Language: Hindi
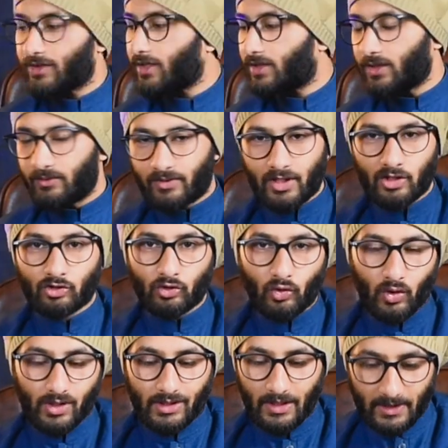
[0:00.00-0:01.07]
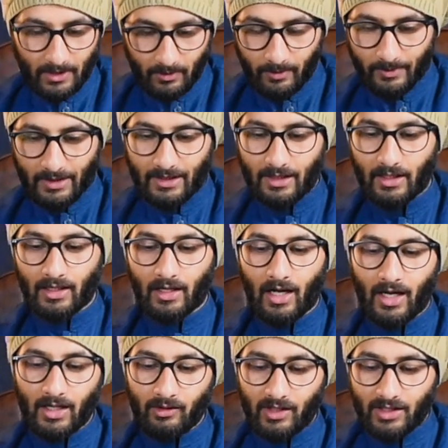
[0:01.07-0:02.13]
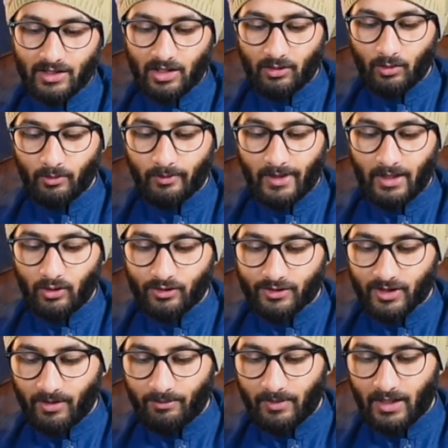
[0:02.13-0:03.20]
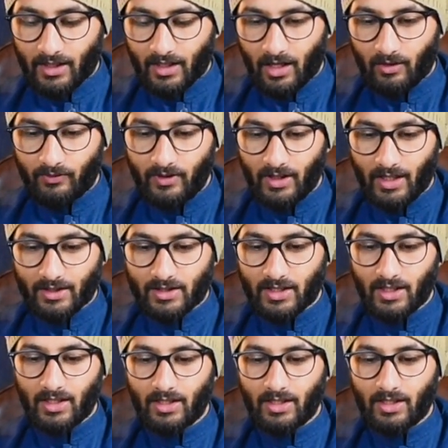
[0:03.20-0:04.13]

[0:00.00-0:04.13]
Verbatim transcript: इस इन्फिनिक्स नोट थर्टी में मिले हैं आने वाले जितने मोबाइल हैं उन सब में काफ़ी अच्छे